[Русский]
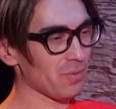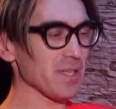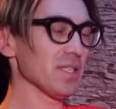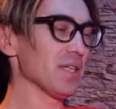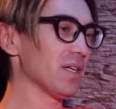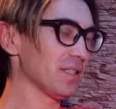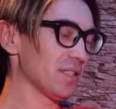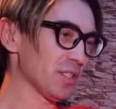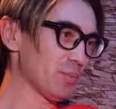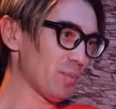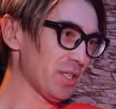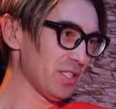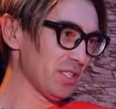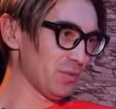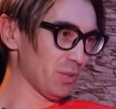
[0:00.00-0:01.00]
вас я хотел
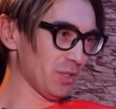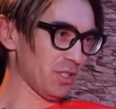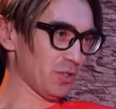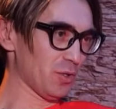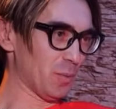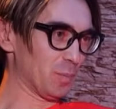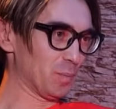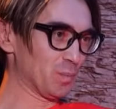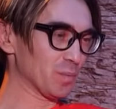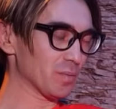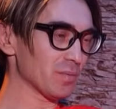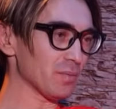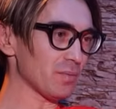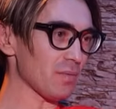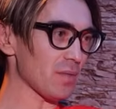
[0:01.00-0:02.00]
спросить вот о чем.
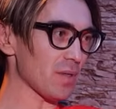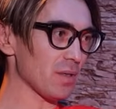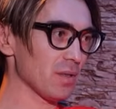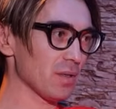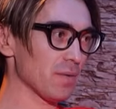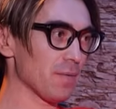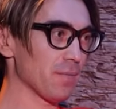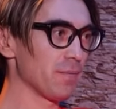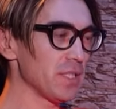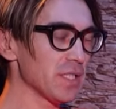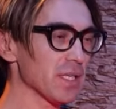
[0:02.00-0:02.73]
Вы